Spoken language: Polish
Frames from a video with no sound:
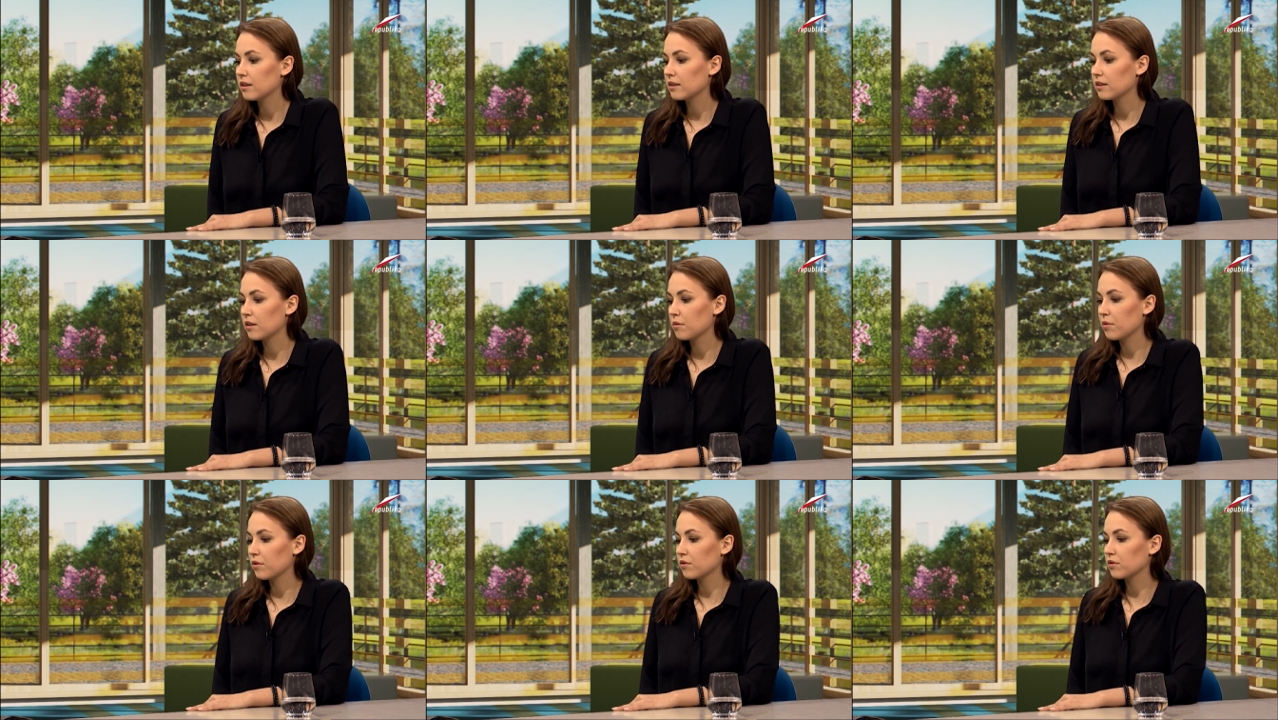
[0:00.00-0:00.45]

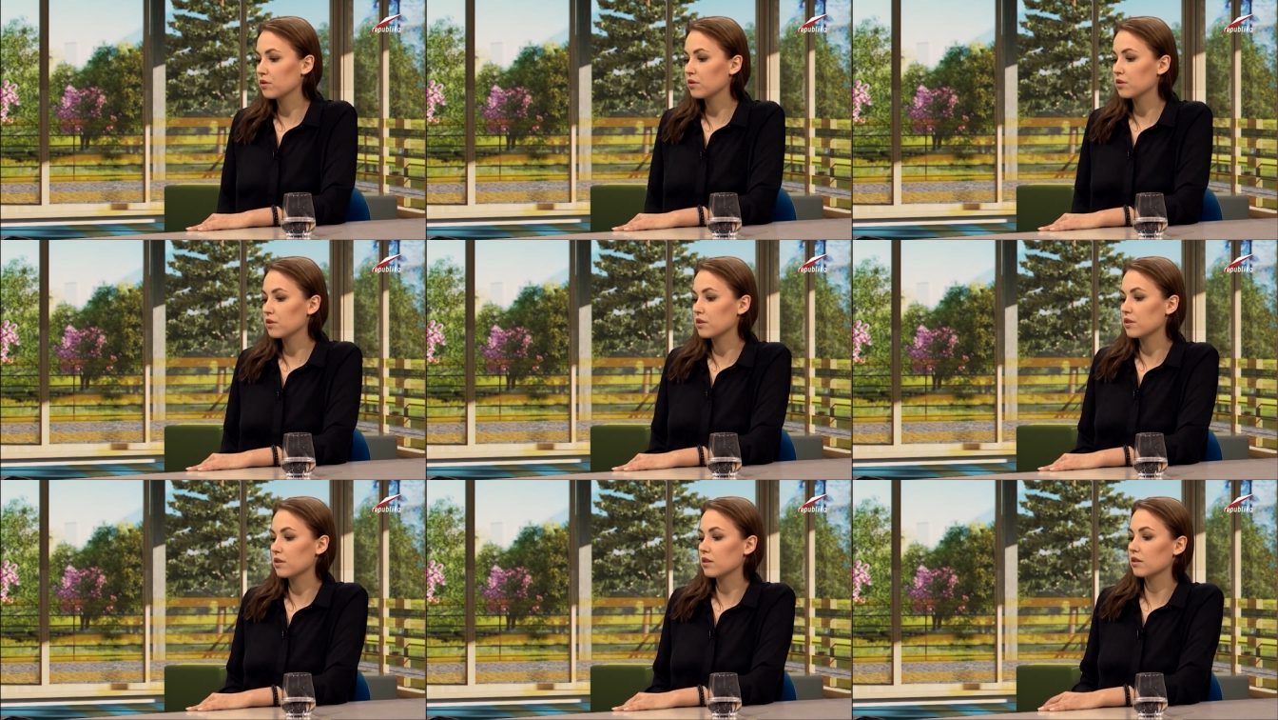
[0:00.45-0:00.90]
Na pewno
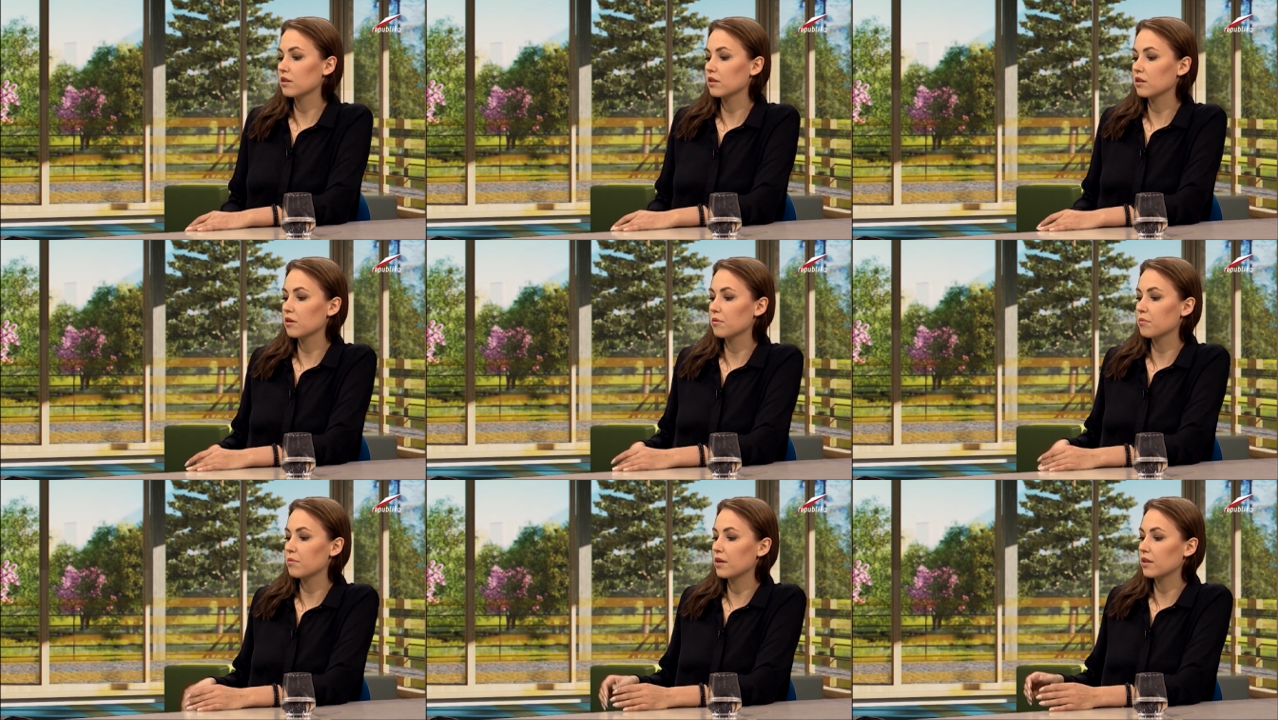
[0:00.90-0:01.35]
jest
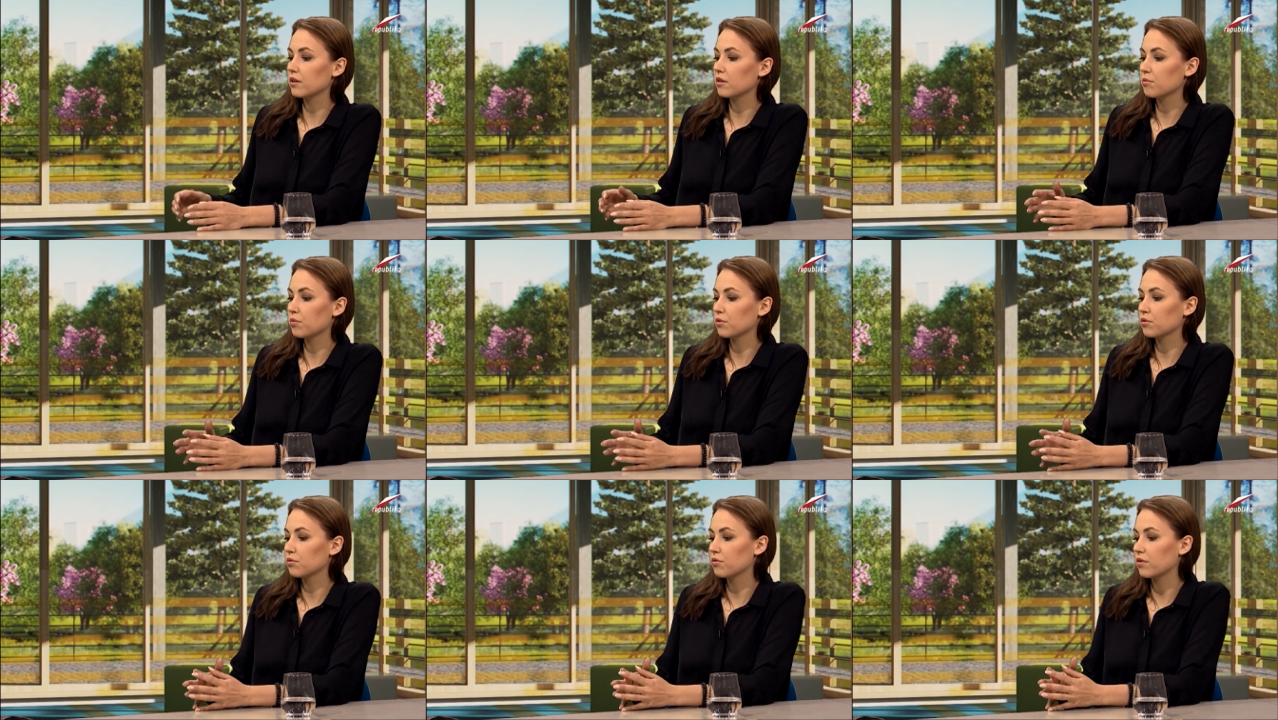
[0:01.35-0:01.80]

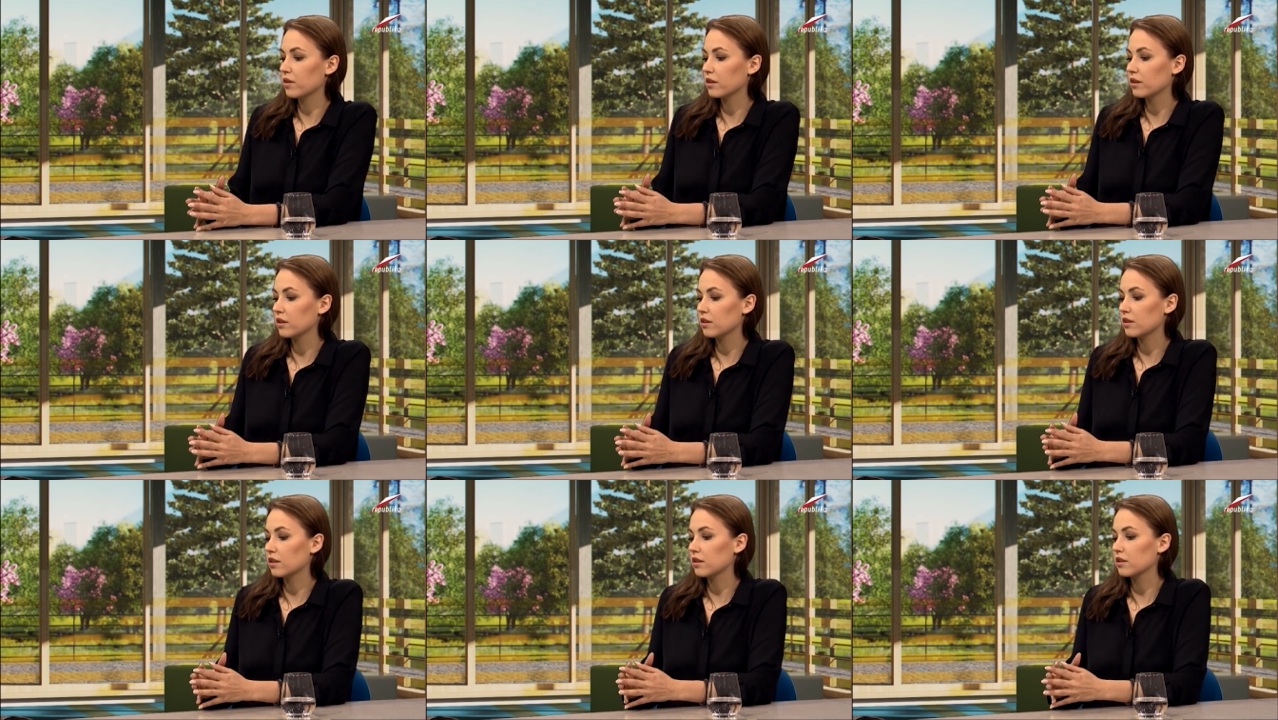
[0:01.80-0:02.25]
brany pod
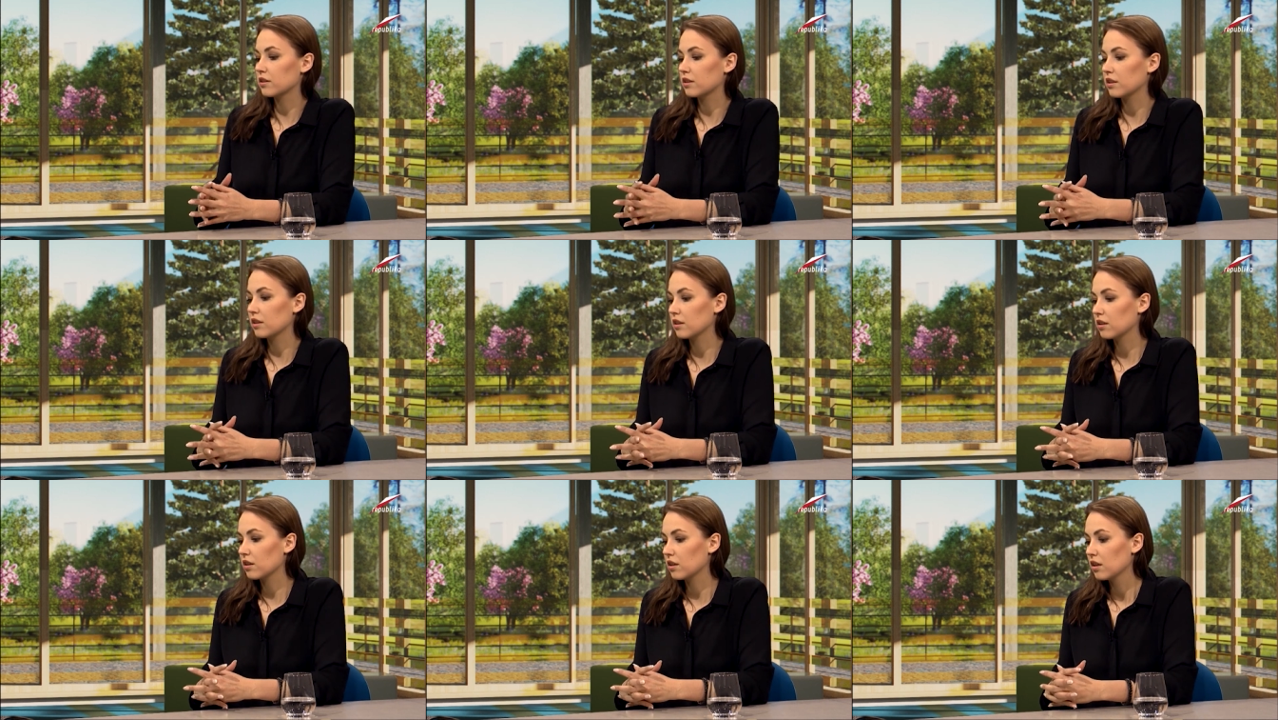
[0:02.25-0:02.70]
uwagę
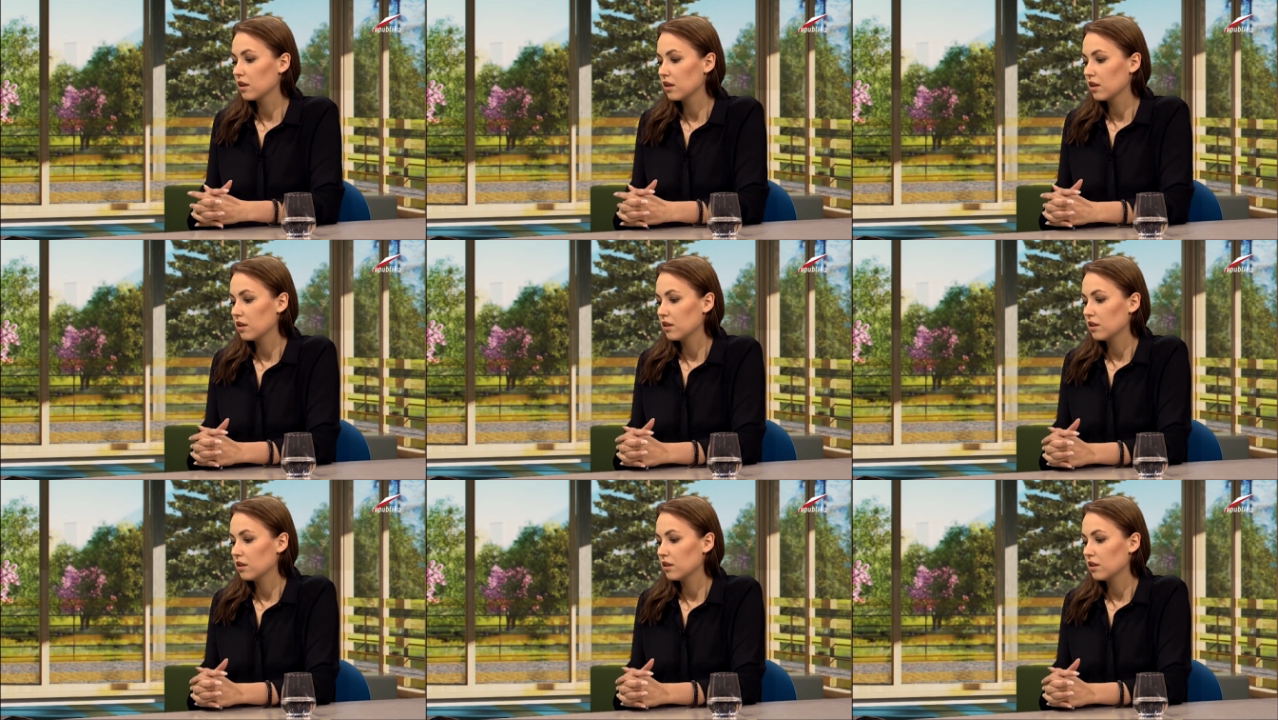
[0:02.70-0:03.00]
także